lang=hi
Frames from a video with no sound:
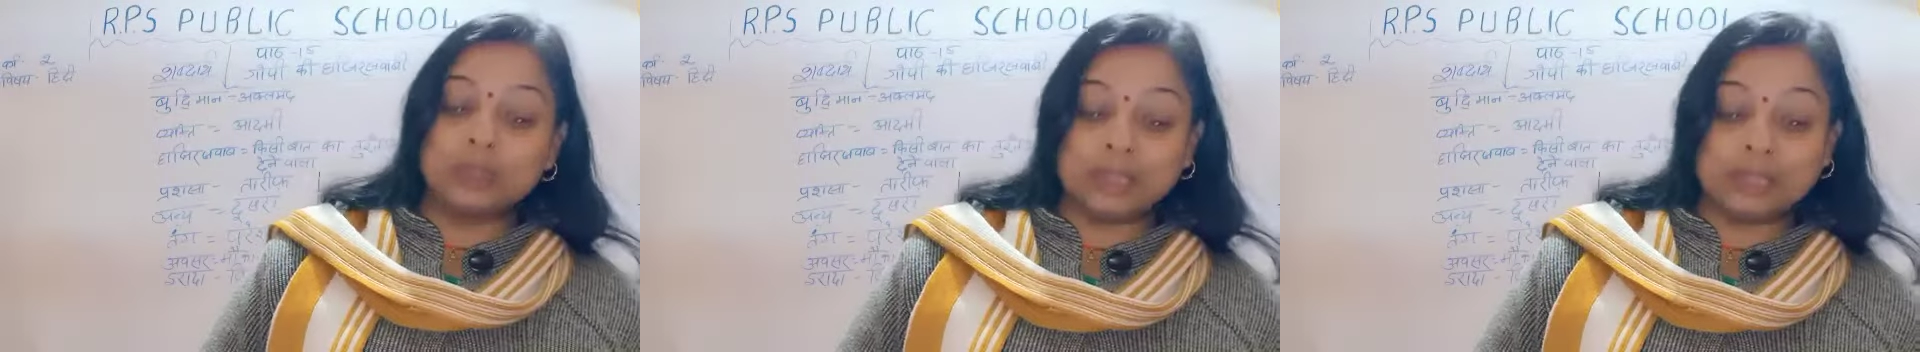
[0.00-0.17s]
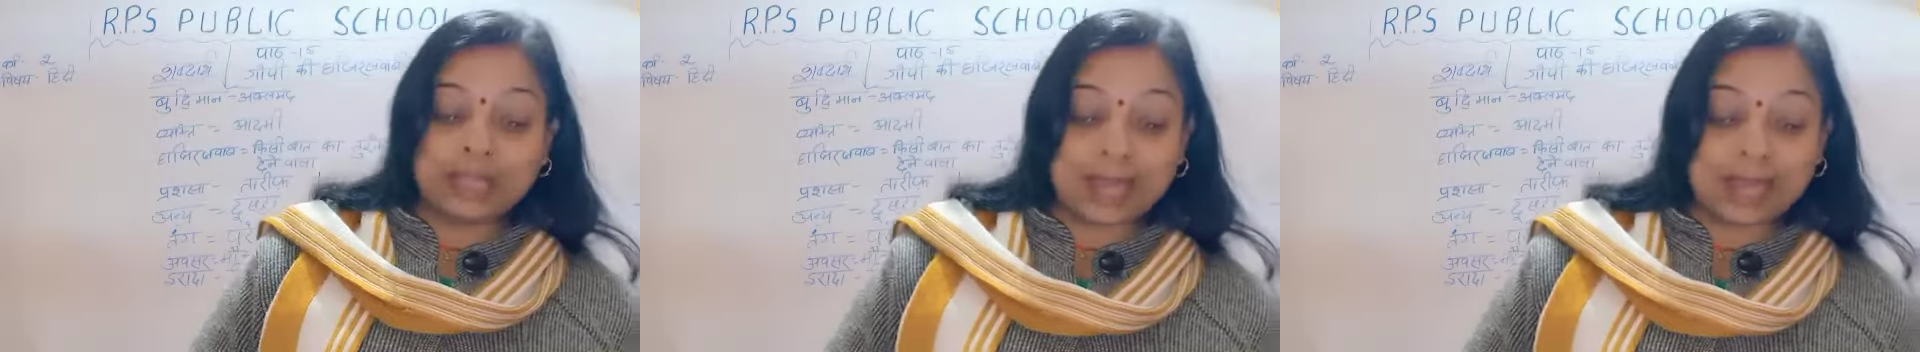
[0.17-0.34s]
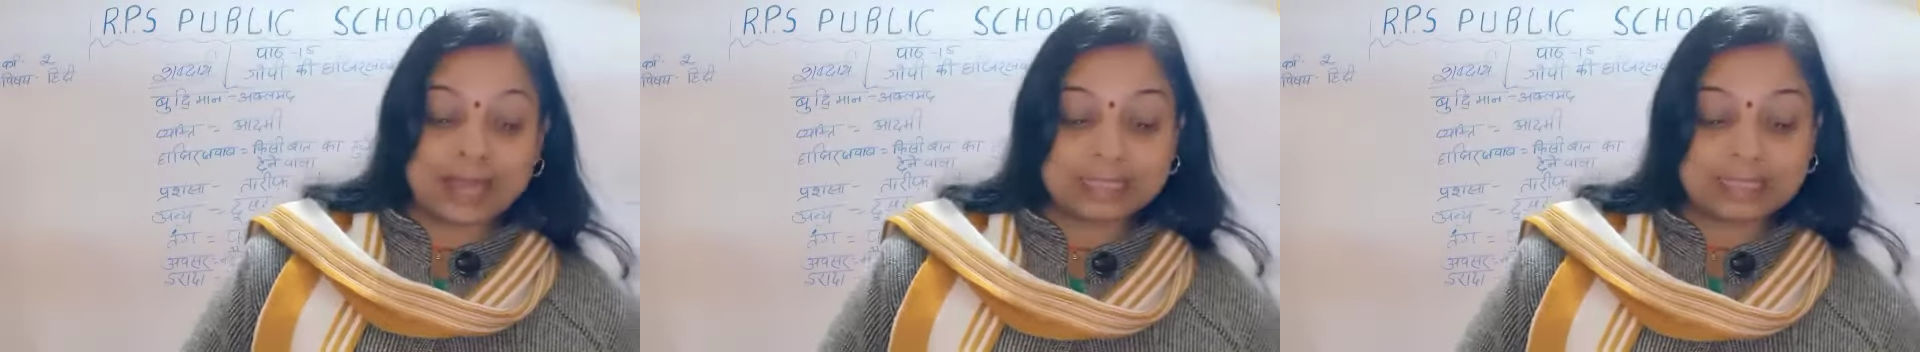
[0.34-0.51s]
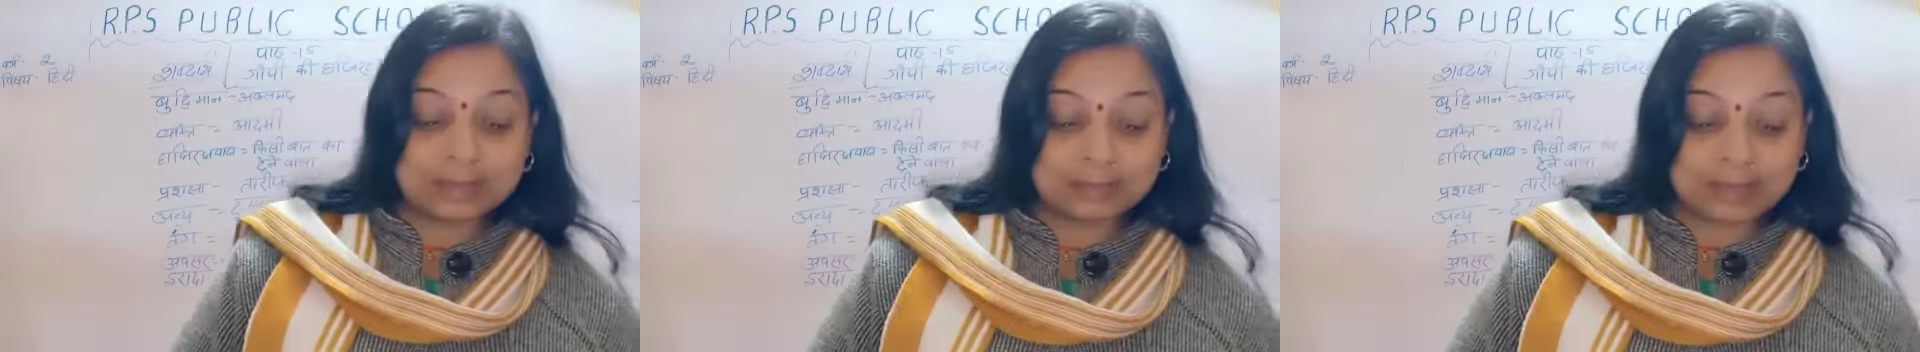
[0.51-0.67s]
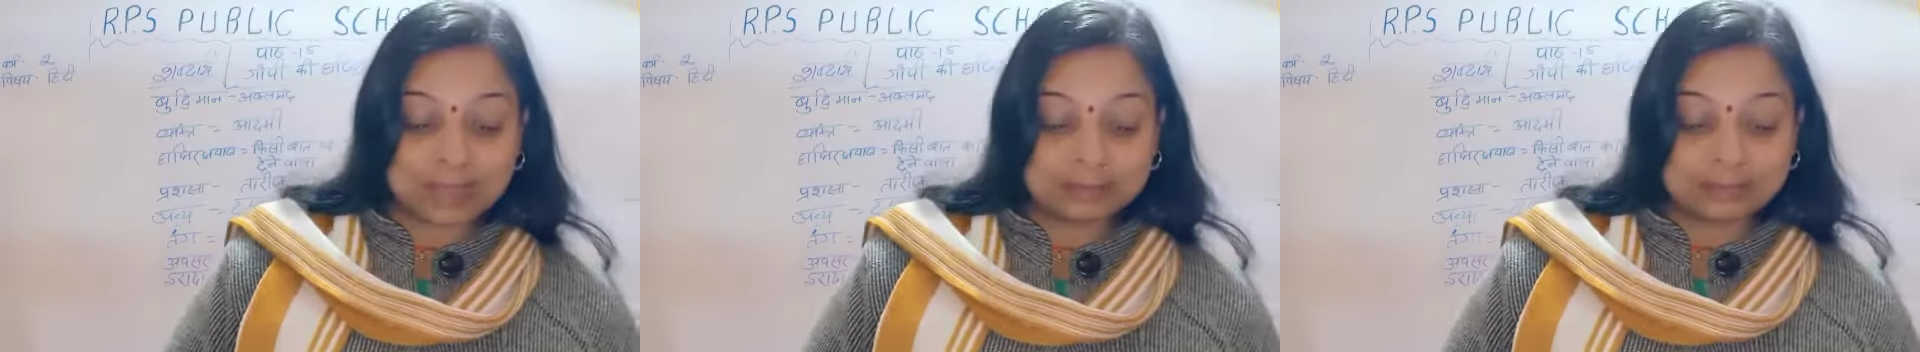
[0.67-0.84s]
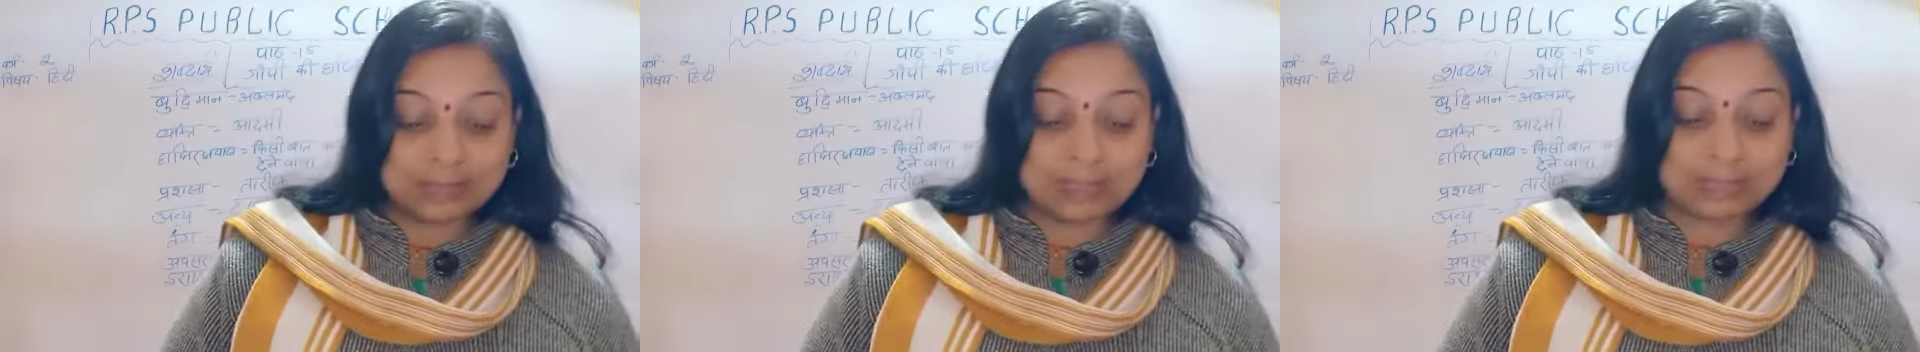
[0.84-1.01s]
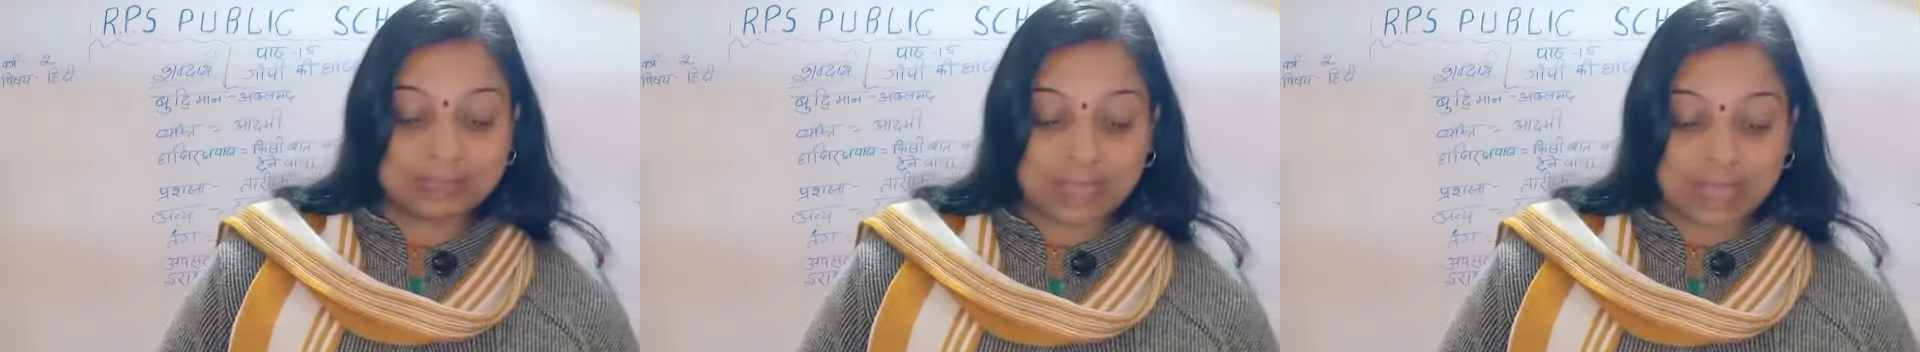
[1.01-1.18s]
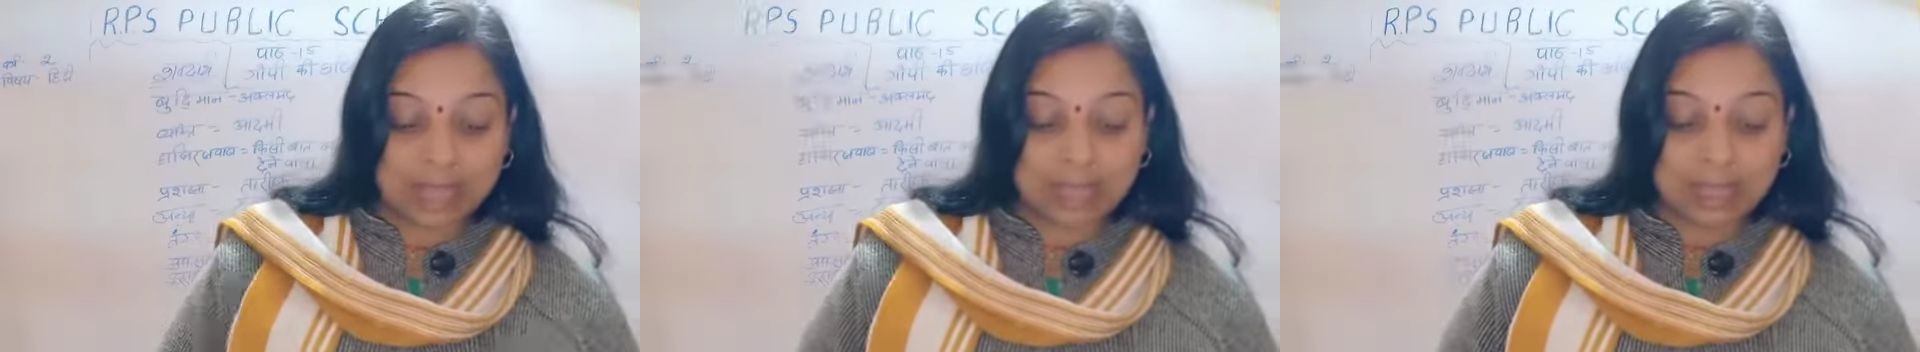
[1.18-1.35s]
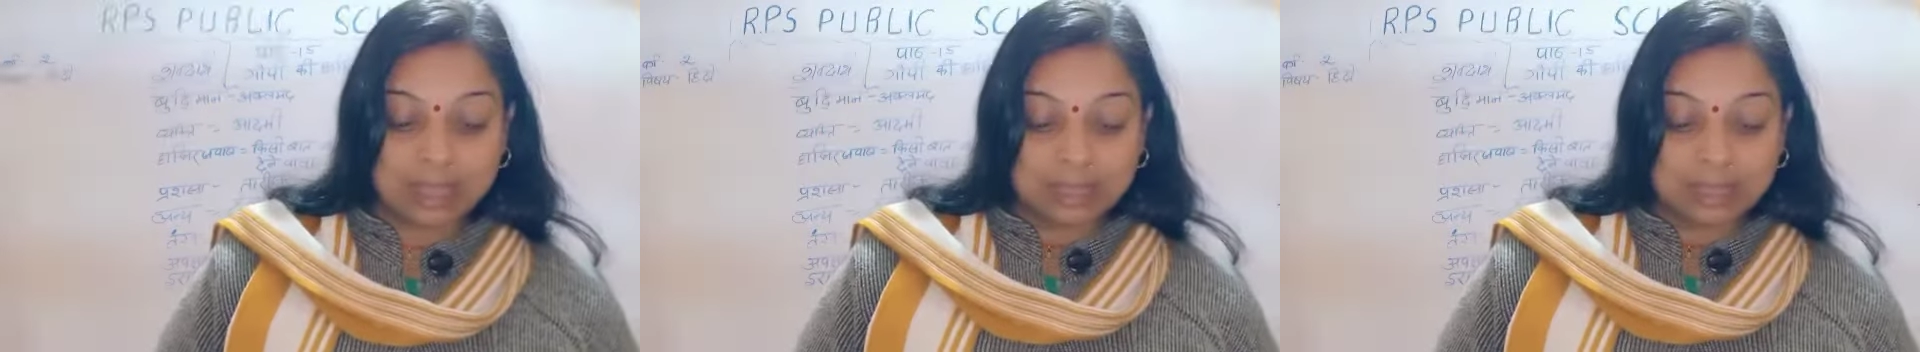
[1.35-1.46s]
को क्या जवाब देता है